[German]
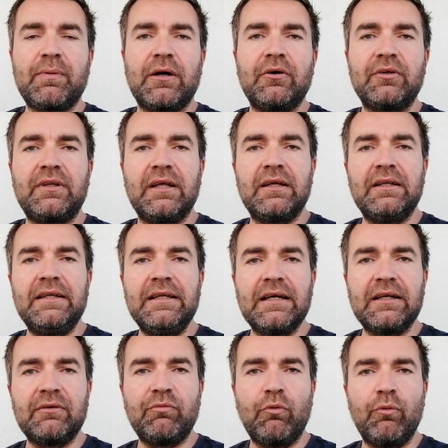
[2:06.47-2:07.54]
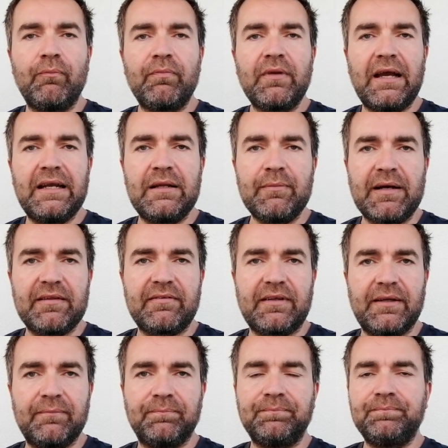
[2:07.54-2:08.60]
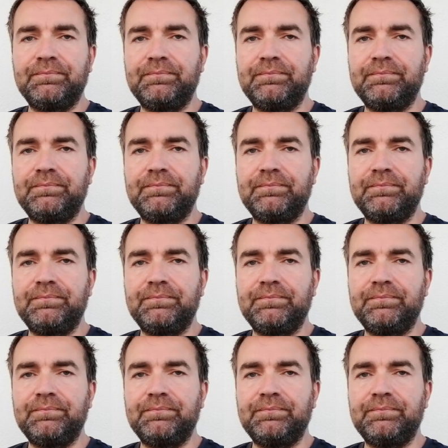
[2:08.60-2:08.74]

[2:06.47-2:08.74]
braucht ihr nirgendwo eine Maske.